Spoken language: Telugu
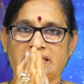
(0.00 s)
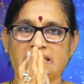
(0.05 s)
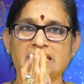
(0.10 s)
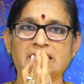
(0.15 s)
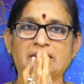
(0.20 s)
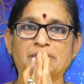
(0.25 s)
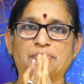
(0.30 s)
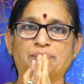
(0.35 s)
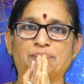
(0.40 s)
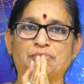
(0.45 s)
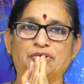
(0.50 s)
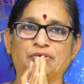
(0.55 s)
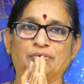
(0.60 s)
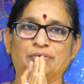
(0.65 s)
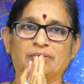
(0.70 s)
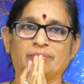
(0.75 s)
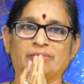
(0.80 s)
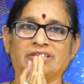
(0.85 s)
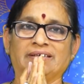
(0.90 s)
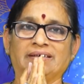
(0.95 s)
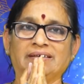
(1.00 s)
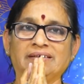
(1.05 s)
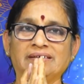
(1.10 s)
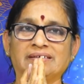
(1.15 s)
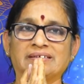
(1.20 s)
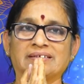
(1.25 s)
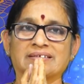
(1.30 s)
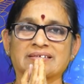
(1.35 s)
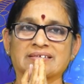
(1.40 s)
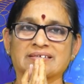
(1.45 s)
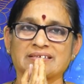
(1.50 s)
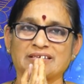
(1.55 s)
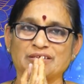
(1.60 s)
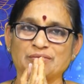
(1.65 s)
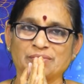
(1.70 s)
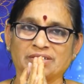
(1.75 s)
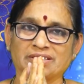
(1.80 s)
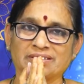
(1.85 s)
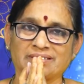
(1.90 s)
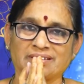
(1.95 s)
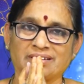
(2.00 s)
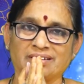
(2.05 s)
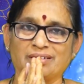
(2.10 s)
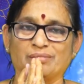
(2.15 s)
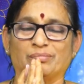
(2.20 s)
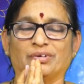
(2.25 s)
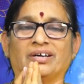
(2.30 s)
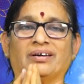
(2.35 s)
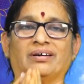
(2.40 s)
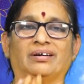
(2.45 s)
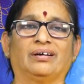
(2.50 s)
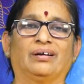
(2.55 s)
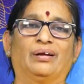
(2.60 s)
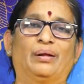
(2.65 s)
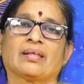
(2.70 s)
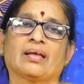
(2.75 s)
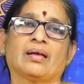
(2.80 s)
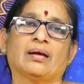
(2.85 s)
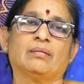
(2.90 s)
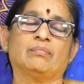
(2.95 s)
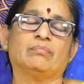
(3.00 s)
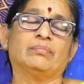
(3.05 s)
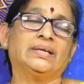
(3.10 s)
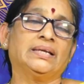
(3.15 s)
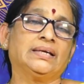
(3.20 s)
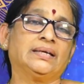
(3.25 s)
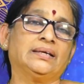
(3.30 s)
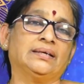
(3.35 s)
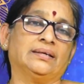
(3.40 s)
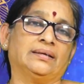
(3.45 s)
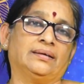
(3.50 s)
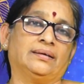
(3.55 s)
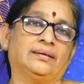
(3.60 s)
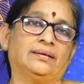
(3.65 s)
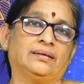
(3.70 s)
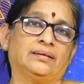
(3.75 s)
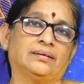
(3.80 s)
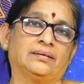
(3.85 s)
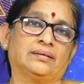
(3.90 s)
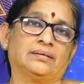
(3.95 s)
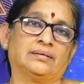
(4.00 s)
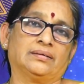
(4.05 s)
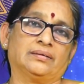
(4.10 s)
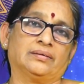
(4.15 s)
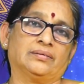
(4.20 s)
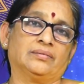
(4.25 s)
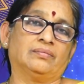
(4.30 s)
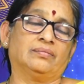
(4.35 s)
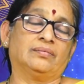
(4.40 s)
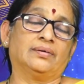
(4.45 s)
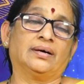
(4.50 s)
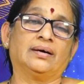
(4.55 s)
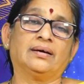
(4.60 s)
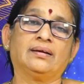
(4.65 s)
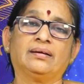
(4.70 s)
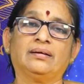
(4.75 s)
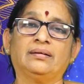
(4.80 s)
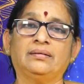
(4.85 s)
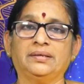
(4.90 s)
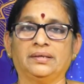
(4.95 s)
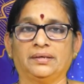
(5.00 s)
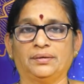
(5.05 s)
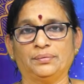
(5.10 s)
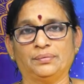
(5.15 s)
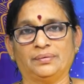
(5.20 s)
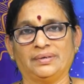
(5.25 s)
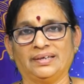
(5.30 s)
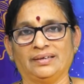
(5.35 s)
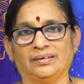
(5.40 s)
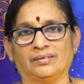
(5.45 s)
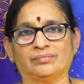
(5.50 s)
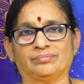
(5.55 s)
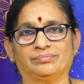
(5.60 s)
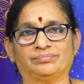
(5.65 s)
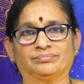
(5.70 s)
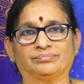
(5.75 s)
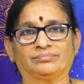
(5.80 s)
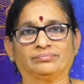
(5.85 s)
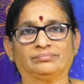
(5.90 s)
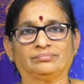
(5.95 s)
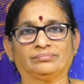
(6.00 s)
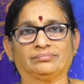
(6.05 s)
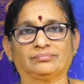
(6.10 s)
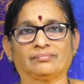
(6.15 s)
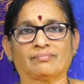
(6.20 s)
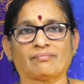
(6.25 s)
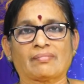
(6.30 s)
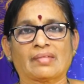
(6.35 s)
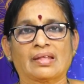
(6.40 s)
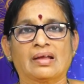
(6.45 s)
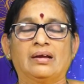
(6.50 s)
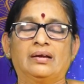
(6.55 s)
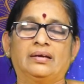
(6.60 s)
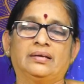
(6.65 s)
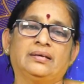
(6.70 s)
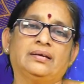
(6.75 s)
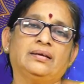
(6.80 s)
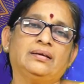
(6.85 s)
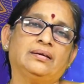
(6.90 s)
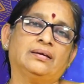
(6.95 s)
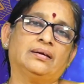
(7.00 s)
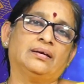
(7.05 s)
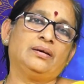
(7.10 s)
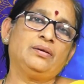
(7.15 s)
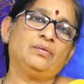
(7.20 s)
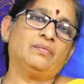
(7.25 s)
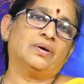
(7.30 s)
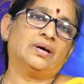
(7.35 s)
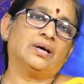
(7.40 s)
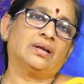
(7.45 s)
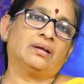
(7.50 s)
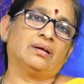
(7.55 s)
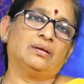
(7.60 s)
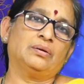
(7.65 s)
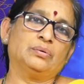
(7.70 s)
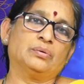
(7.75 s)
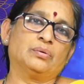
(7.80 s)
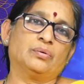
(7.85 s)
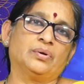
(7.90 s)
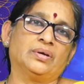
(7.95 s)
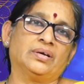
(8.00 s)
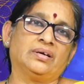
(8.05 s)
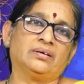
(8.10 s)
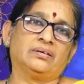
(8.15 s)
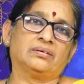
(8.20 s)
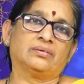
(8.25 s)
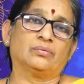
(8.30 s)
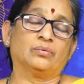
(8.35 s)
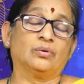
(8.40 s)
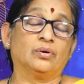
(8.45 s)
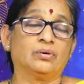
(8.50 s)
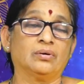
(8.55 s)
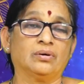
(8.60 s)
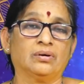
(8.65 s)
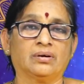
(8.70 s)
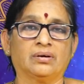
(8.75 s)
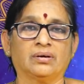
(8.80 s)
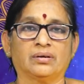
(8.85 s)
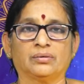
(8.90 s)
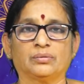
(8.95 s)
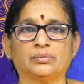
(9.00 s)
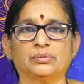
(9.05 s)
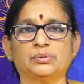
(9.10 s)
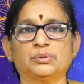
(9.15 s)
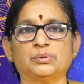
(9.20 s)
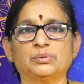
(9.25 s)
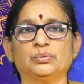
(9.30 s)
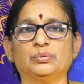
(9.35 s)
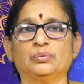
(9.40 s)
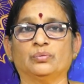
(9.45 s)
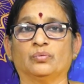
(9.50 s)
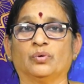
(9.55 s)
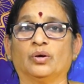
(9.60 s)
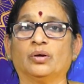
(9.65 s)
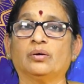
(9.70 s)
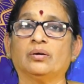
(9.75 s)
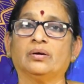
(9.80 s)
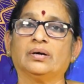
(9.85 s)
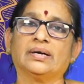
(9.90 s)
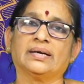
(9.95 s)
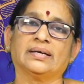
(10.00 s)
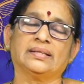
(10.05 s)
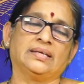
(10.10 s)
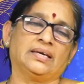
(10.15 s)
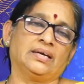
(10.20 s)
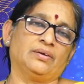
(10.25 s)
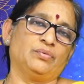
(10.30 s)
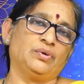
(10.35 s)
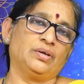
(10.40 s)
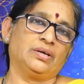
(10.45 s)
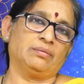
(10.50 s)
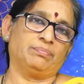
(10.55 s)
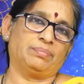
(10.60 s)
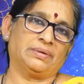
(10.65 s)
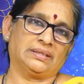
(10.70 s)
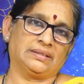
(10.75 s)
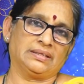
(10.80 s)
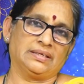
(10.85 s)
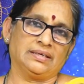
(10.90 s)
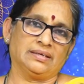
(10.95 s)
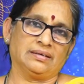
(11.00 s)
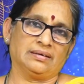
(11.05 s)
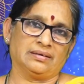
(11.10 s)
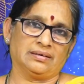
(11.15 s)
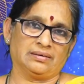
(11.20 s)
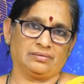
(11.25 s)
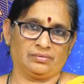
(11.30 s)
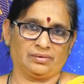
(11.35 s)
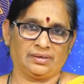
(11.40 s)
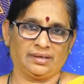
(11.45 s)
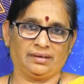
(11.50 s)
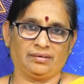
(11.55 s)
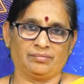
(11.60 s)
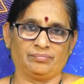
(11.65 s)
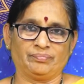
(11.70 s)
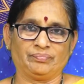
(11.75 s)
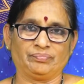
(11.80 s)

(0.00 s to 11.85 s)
శ్రీ గురుభ్యో నమ శ్రీమాత్రే నమ మనకి వారాలు ఏడు ఉన్నాయి ఈ ఏడు వారాలు కూడా ఒక్కొక్క రోజు ఒక్కొక్క దేవుడికి ప్రతీకగా ఉన్నాయి